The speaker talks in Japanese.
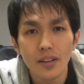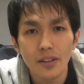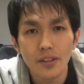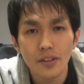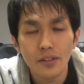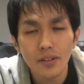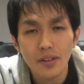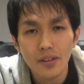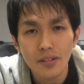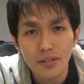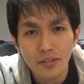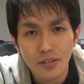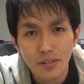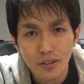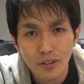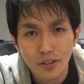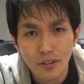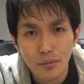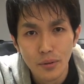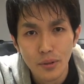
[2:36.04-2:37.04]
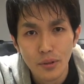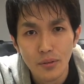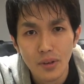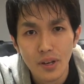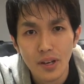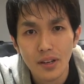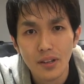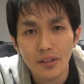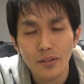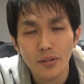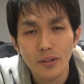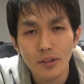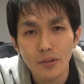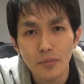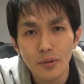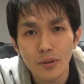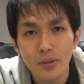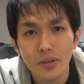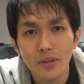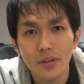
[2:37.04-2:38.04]
ニューカッスルの人々はとて
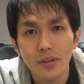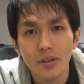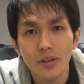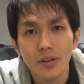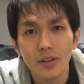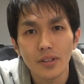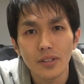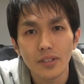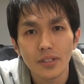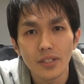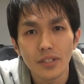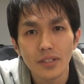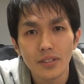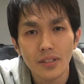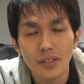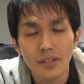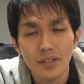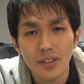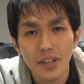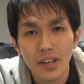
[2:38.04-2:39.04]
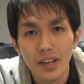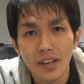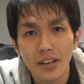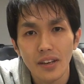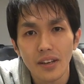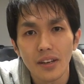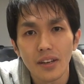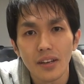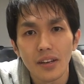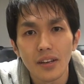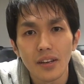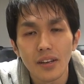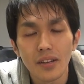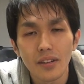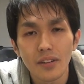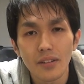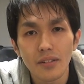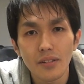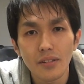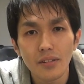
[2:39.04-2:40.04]
も親切で
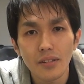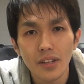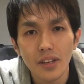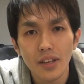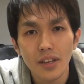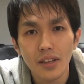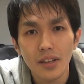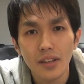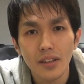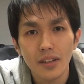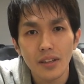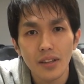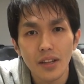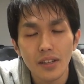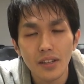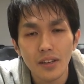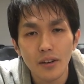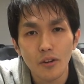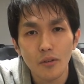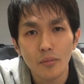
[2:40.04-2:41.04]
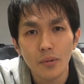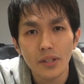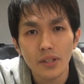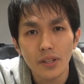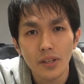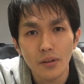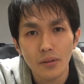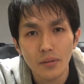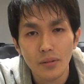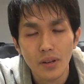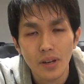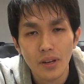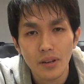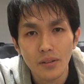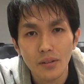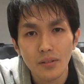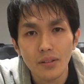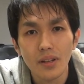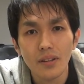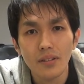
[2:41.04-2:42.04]
すぐに何か困っていることがある
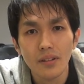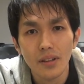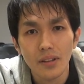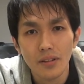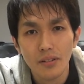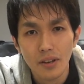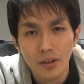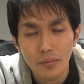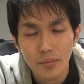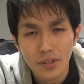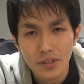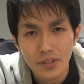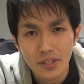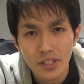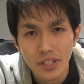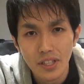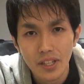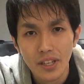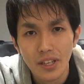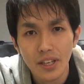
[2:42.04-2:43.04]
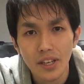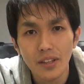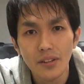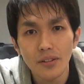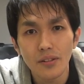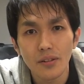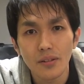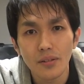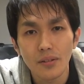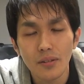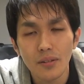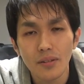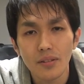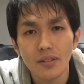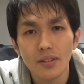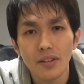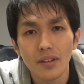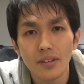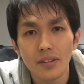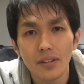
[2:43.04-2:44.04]
と助けてくれますしイントゥの
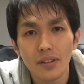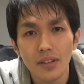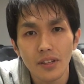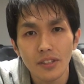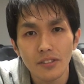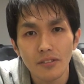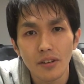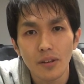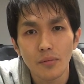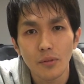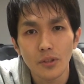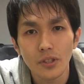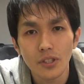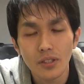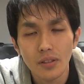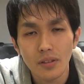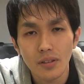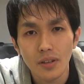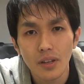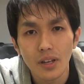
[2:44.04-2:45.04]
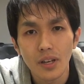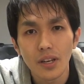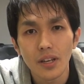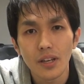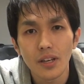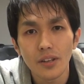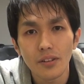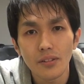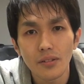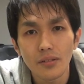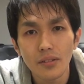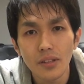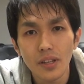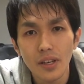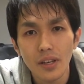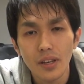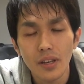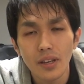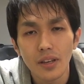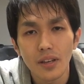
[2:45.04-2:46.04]
先生たちはもちろん非常
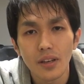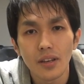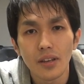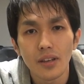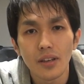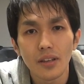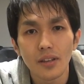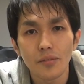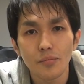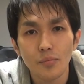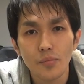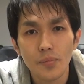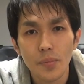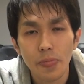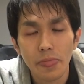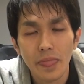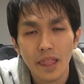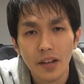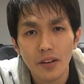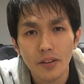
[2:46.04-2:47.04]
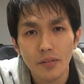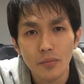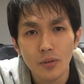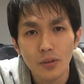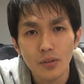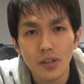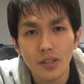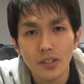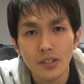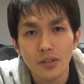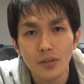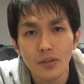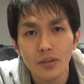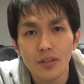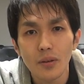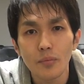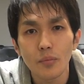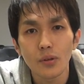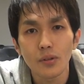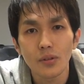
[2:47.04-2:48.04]
に僕たちを
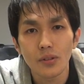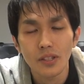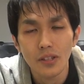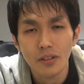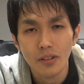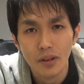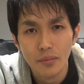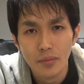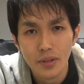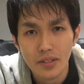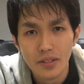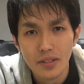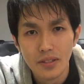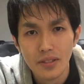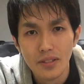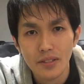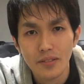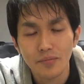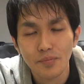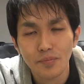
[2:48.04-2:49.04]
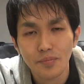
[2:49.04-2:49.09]
サポートしてくれます